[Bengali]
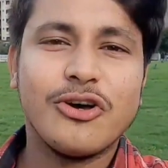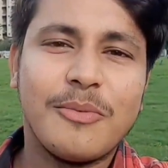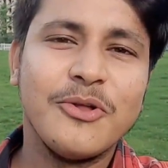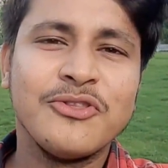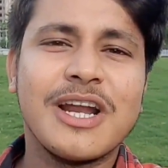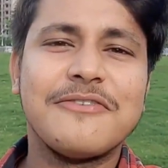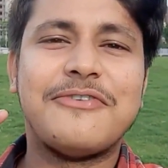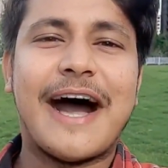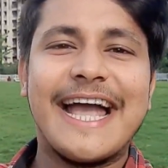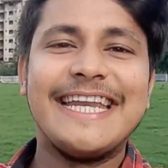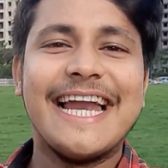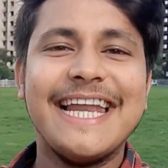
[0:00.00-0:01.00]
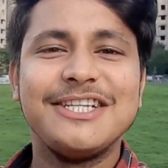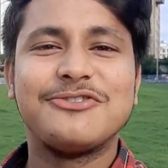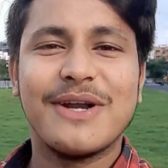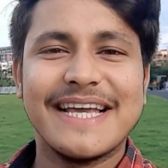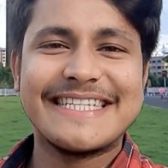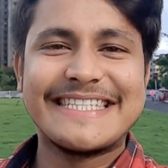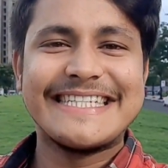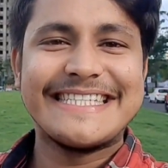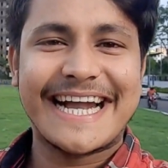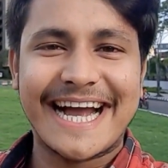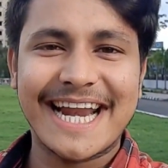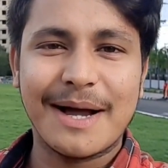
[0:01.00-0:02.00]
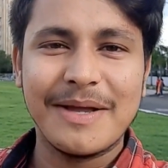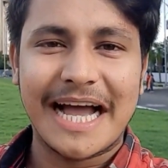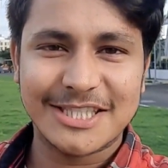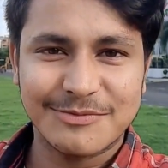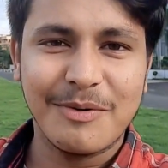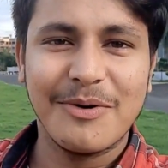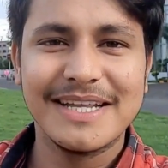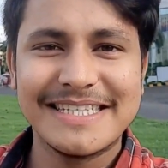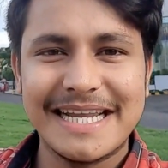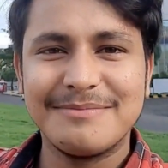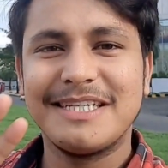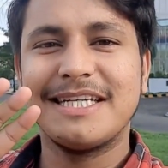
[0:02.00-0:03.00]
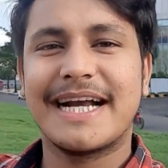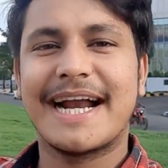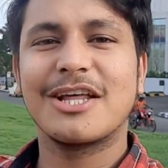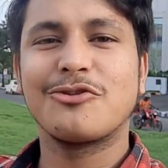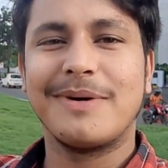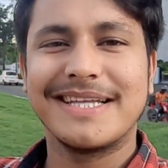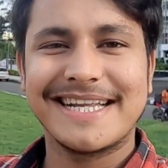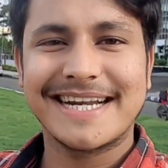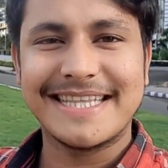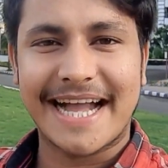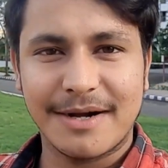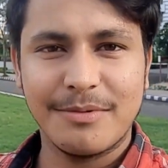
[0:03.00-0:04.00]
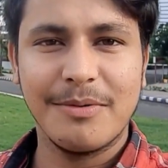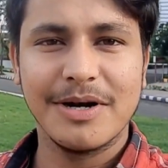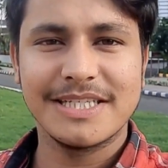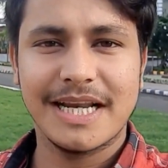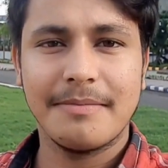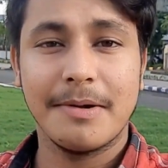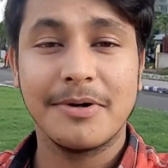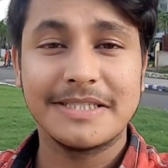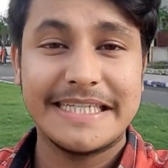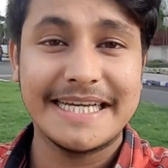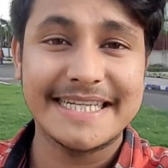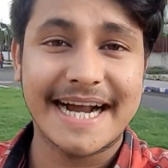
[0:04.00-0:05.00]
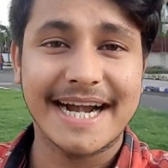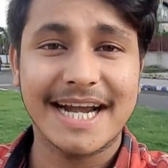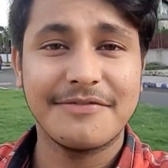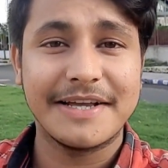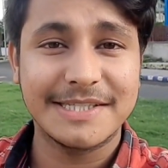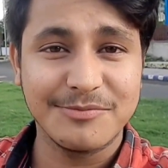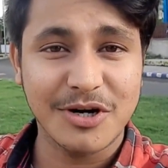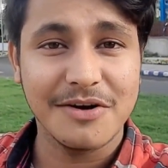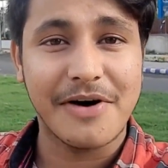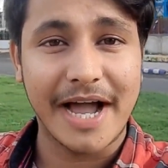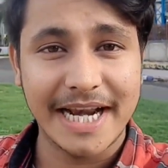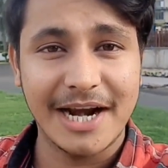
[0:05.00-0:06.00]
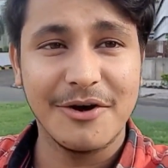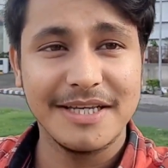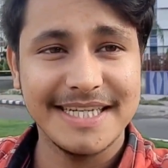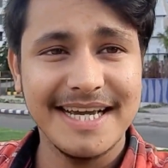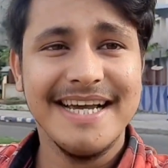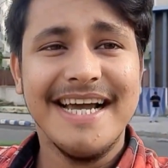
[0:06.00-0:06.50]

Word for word: তো বন্ধুরা ফাইনালি চলে এসেছি যেখানে আমি আসবো বলেছিলাম যে জায়গাটা তোমাদেরকে দেখাবো বলেছিলাম এবং যে জায়গাটা ফেসবুকে ভাইরাল হয়েছে